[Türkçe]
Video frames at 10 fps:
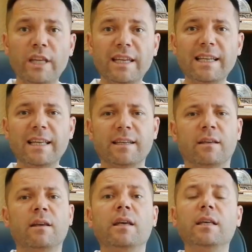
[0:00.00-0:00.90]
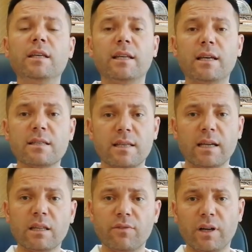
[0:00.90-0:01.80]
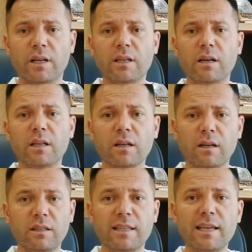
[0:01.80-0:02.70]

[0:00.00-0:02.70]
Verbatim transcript: önerileri, yine sertifika ile alakalı